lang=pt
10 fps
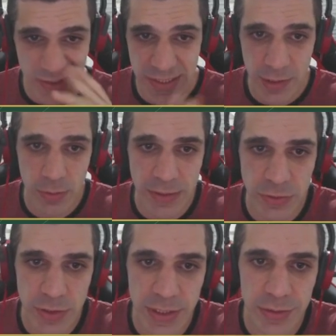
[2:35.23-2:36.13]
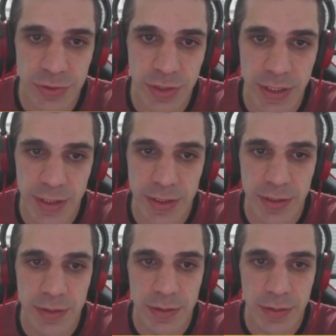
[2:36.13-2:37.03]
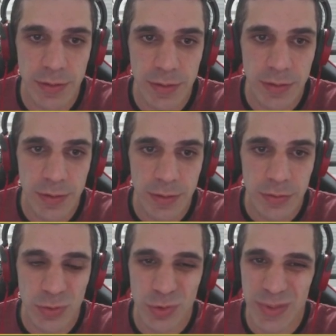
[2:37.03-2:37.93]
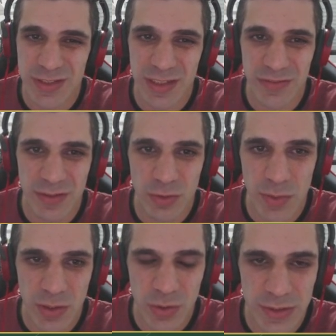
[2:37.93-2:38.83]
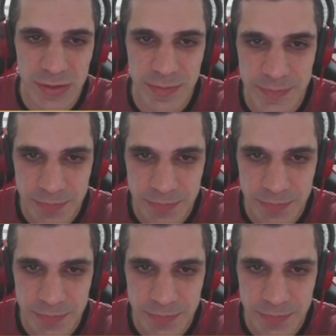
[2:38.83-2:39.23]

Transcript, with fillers: D4 eu tô querendo jogar aqui. Tô com medo de estar tá levando alguma coisa.